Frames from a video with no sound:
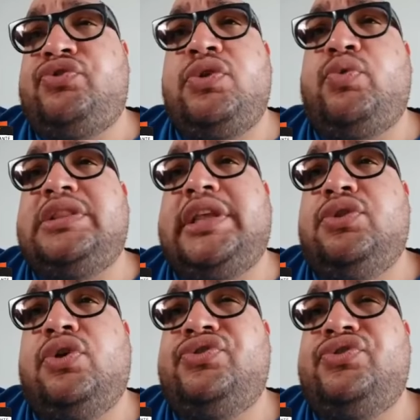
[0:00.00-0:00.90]

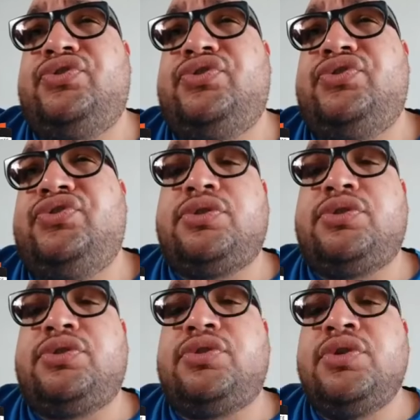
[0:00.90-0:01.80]
52, 53 por
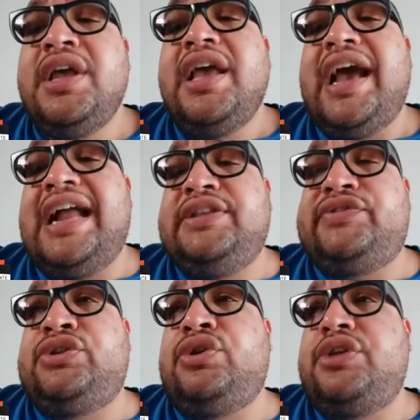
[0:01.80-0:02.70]
ciento al
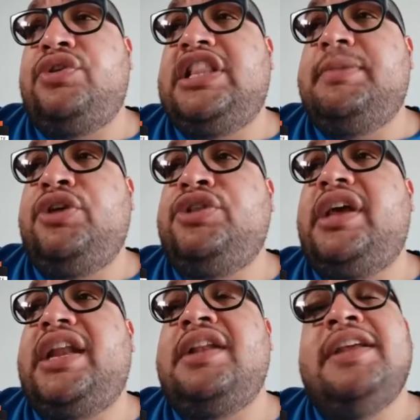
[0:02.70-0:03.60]
Distrito Regional de Manejo
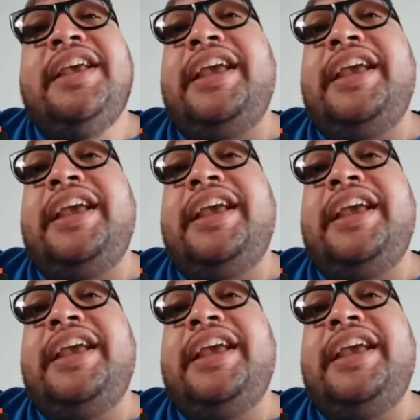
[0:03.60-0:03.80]
Integral.